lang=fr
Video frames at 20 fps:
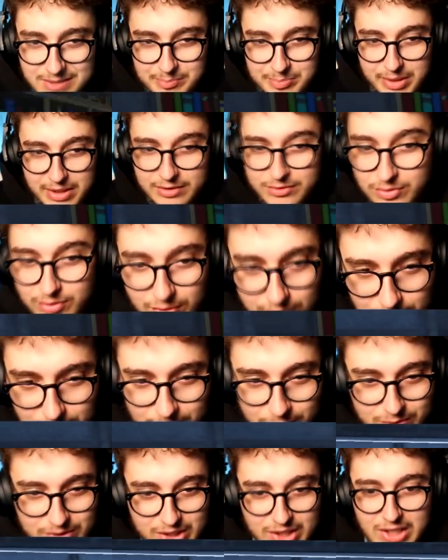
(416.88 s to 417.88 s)
l'ai perdu dans
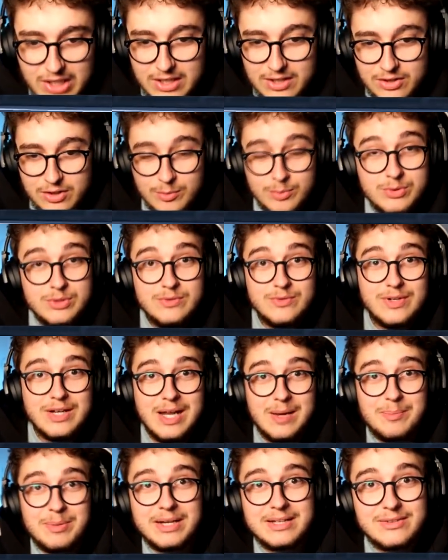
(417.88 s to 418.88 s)
mon dans mon
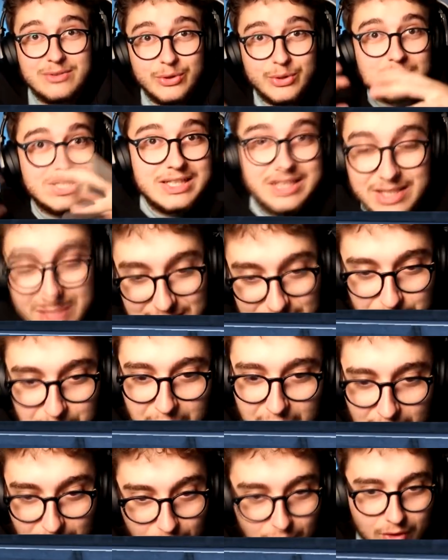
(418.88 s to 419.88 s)
nouvel appart qui est
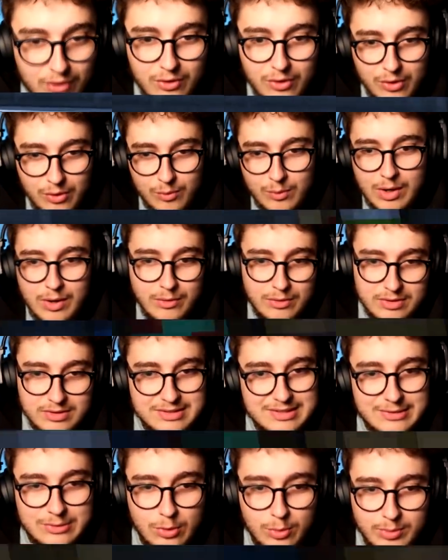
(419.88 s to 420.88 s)
hyper grand. Waouh,
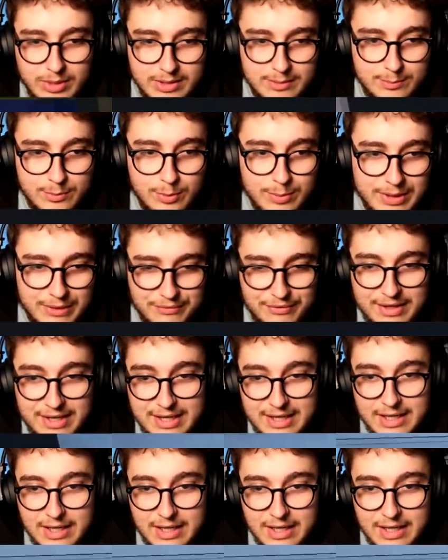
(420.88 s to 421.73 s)
c'est trop bien. Bon bref,